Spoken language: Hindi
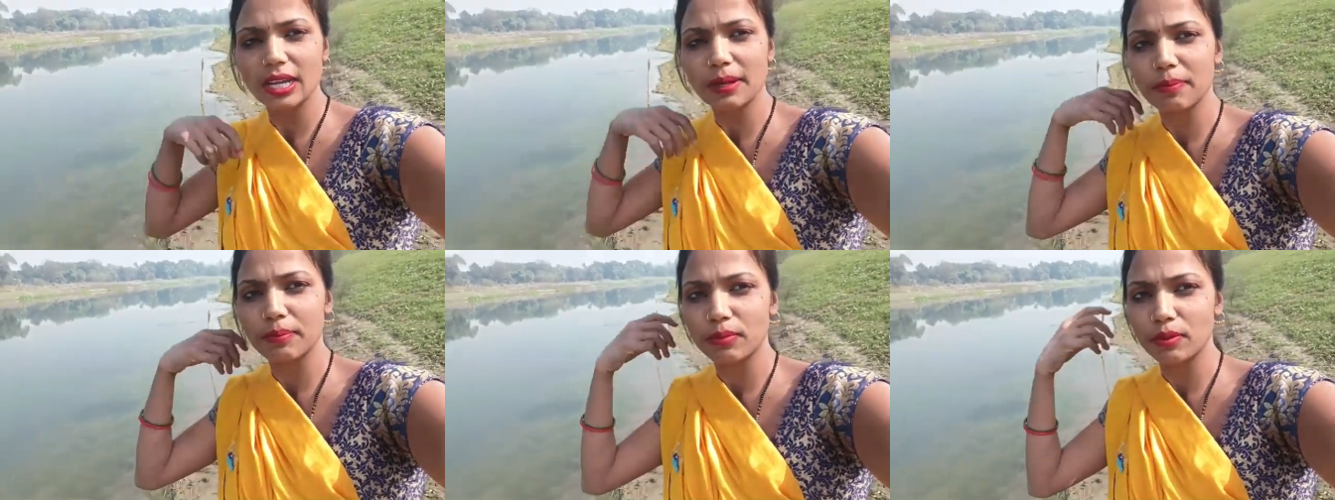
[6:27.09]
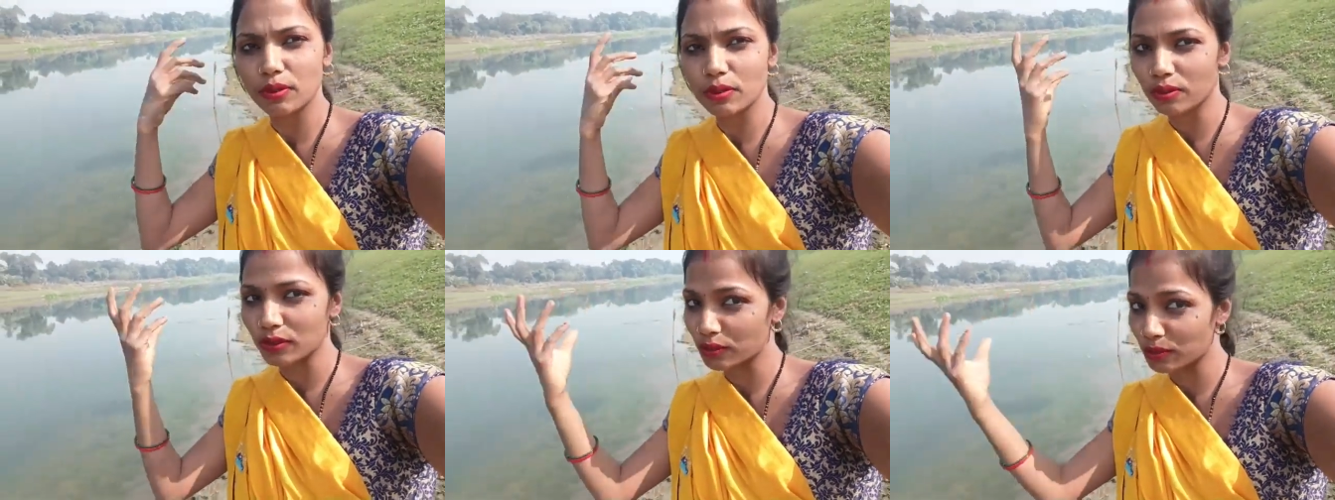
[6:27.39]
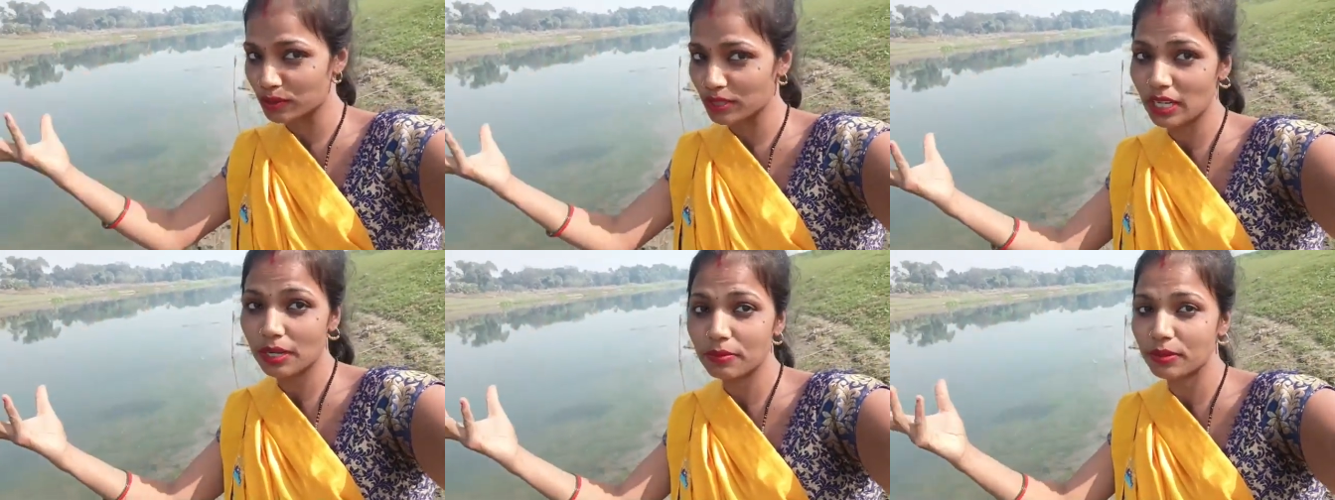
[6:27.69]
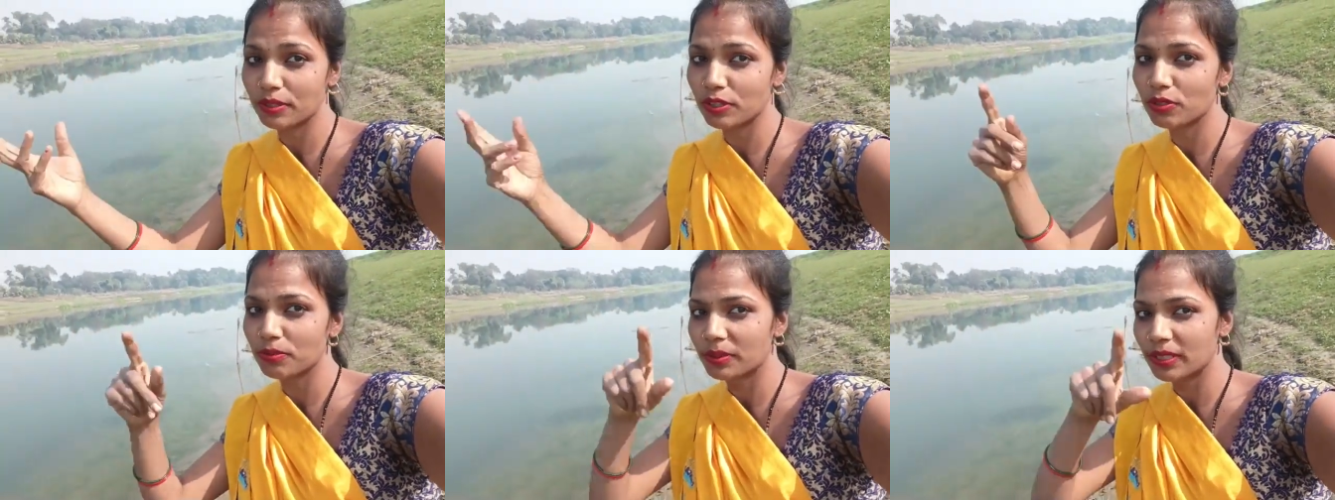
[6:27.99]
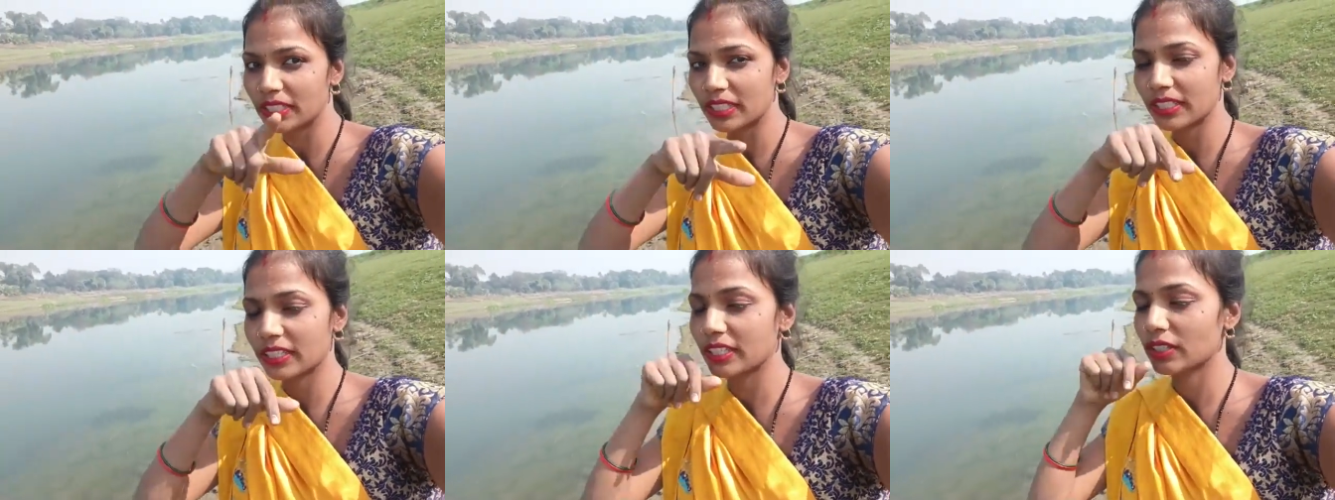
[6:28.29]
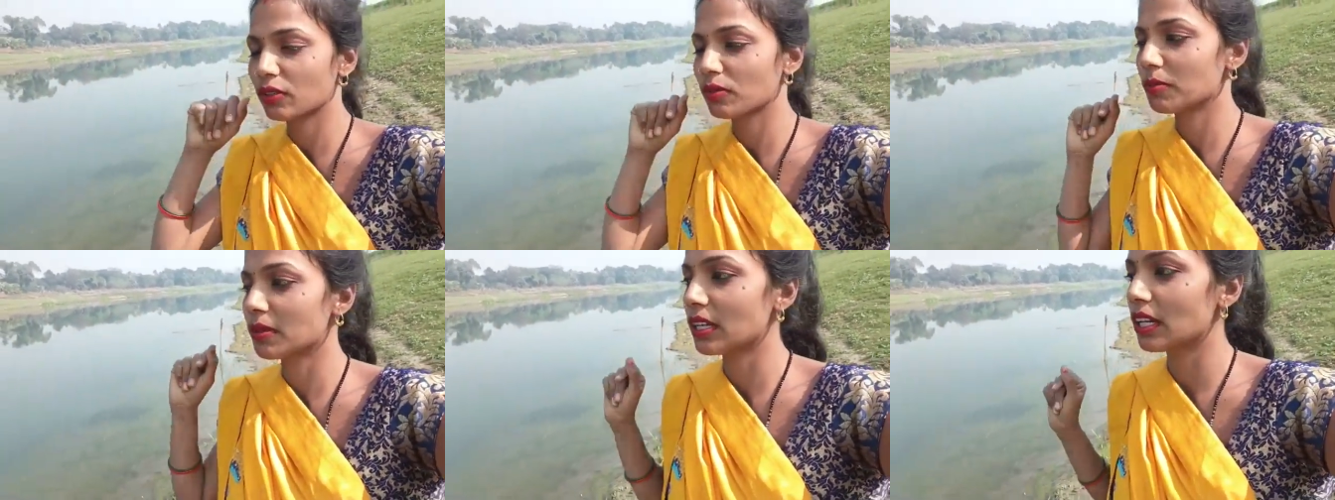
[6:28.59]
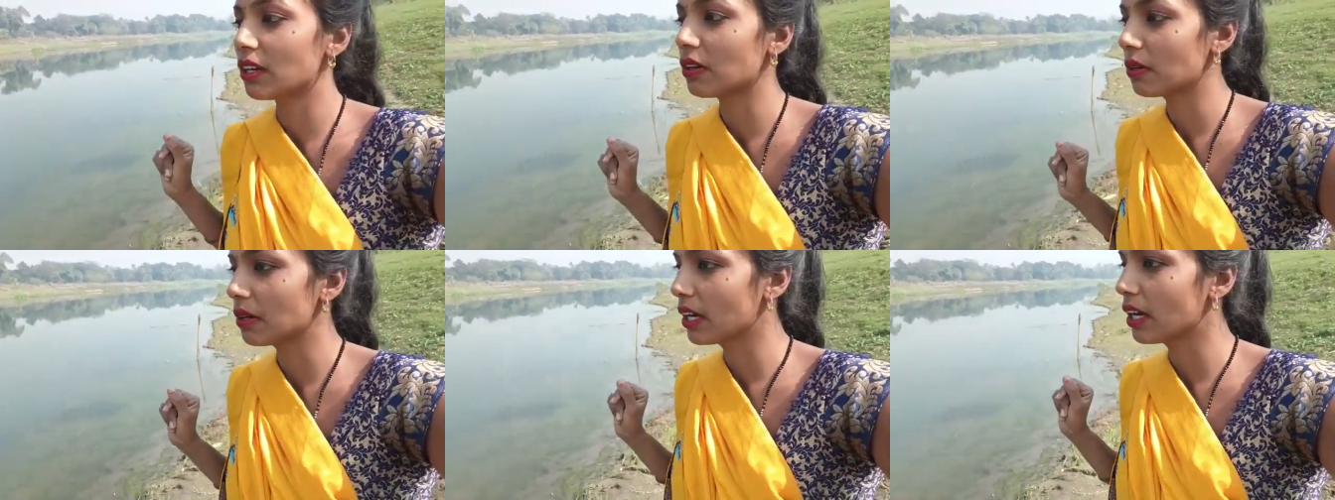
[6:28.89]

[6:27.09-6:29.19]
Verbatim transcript: लोग को दूसरा वीडियो में देखने को मिला होगा